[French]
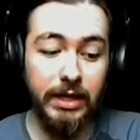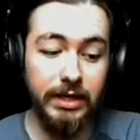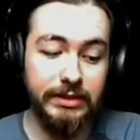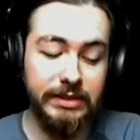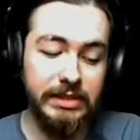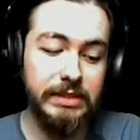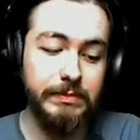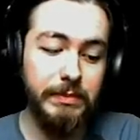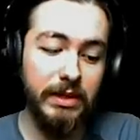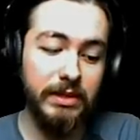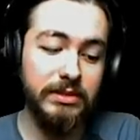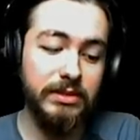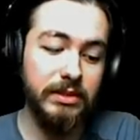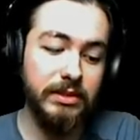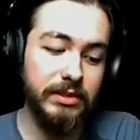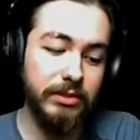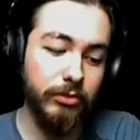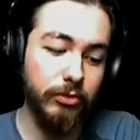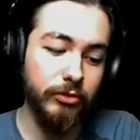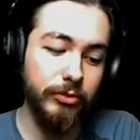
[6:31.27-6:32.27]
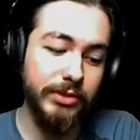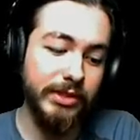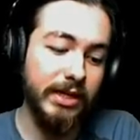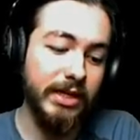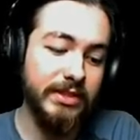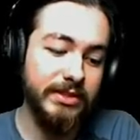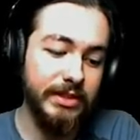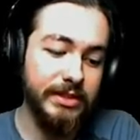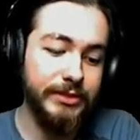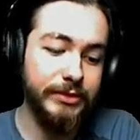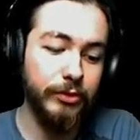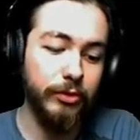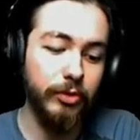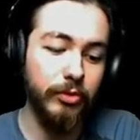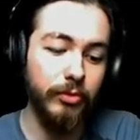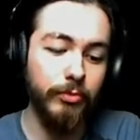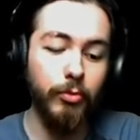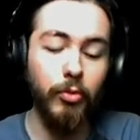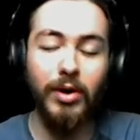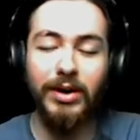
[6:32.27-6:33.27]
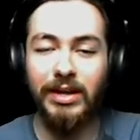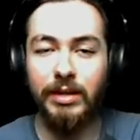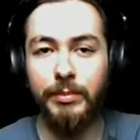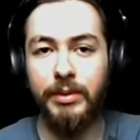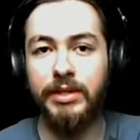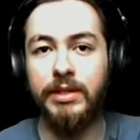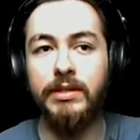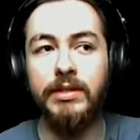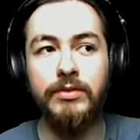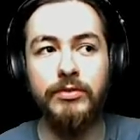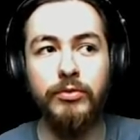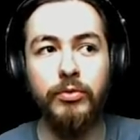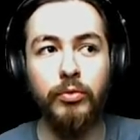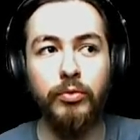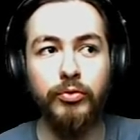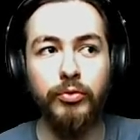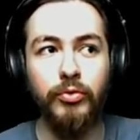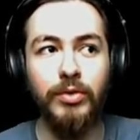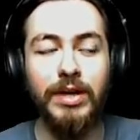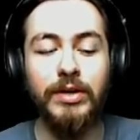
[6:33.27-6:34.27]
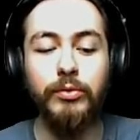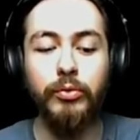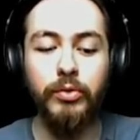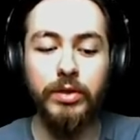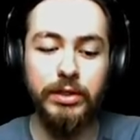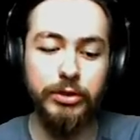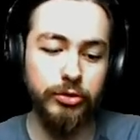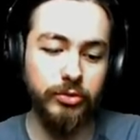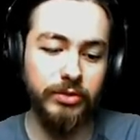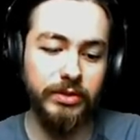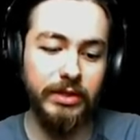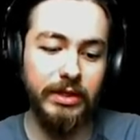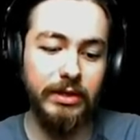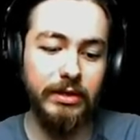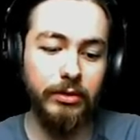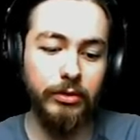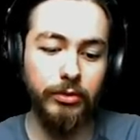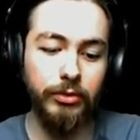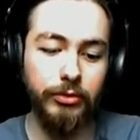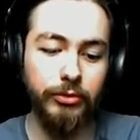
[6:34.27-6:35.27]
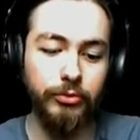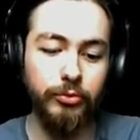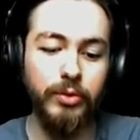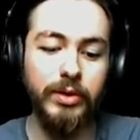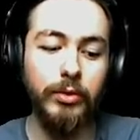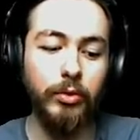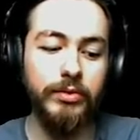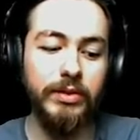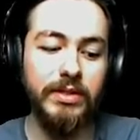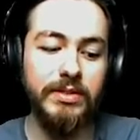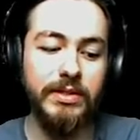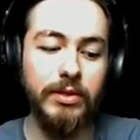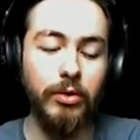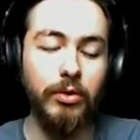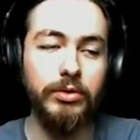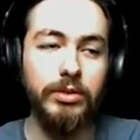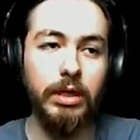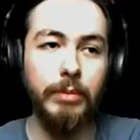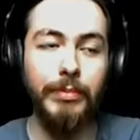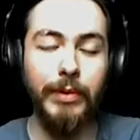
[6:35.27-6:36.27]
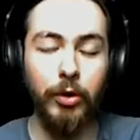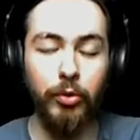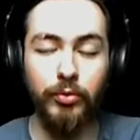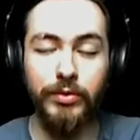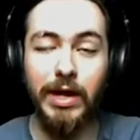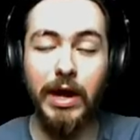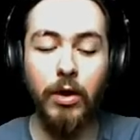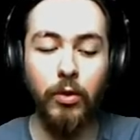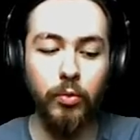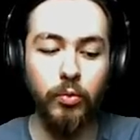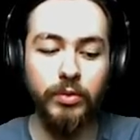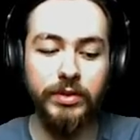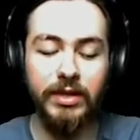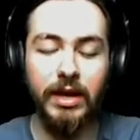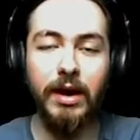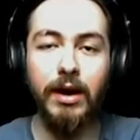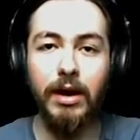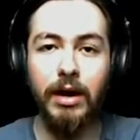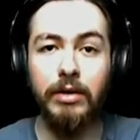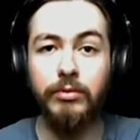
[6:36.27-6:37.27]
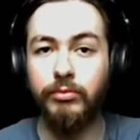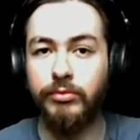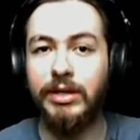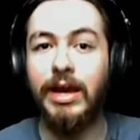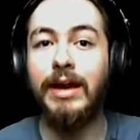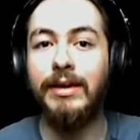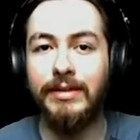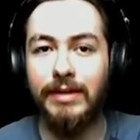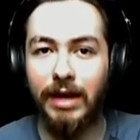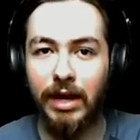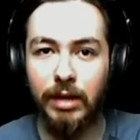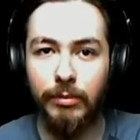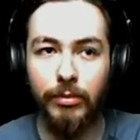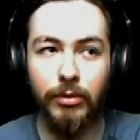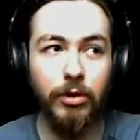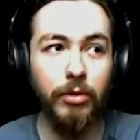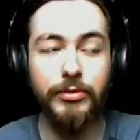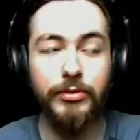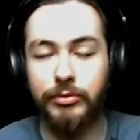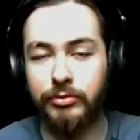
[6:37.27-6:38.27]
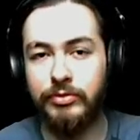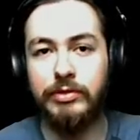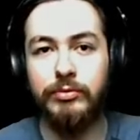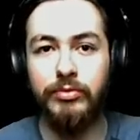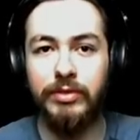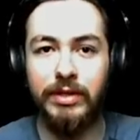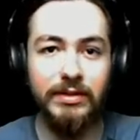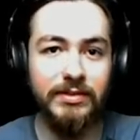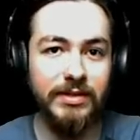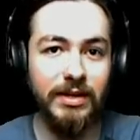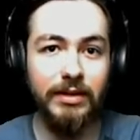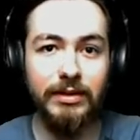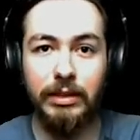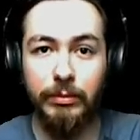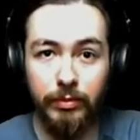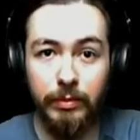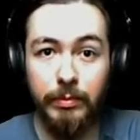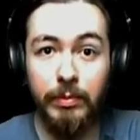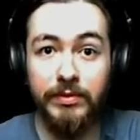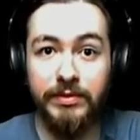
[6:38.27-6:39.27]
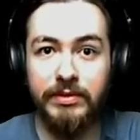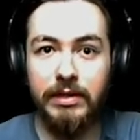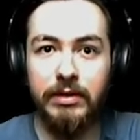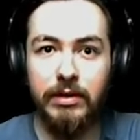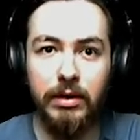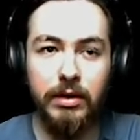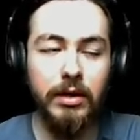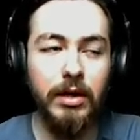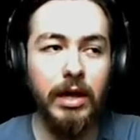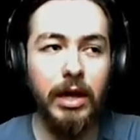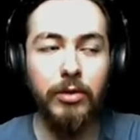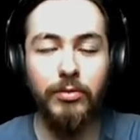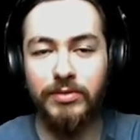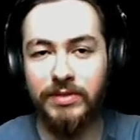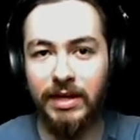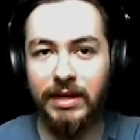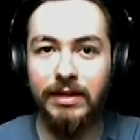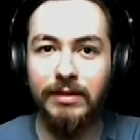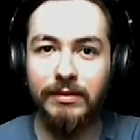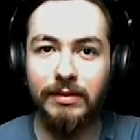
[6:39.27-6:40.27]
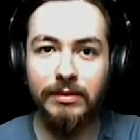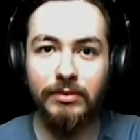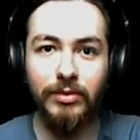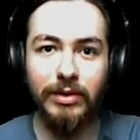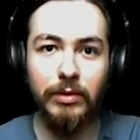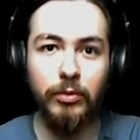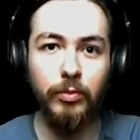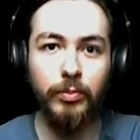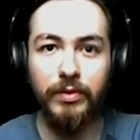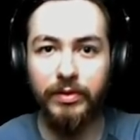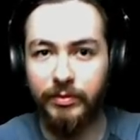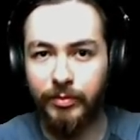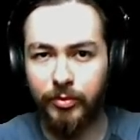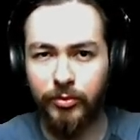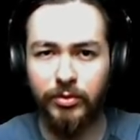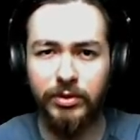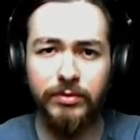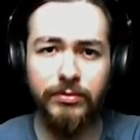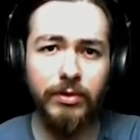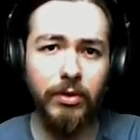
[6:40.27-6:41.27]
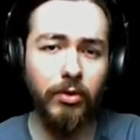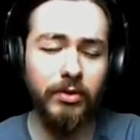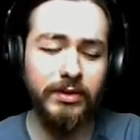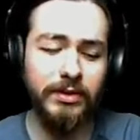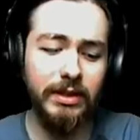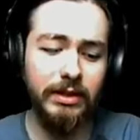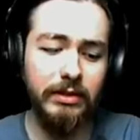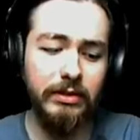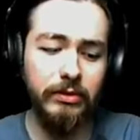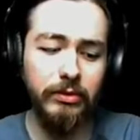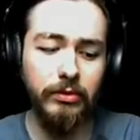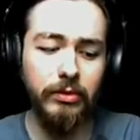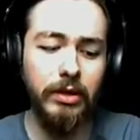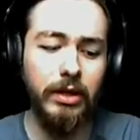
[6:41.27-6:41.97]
Ce qui se passe, c'est qu'ensuite elle assiste euh, bon, à la bénédiction de l'anneau légendaire euh, du héros d'Azeroth hein, par le Naharu Kara, donc à Karabor, parce que c'est une exarque, et puis parce qu'elle elle nous a aidés dans l'accomplissement de différentes quêtes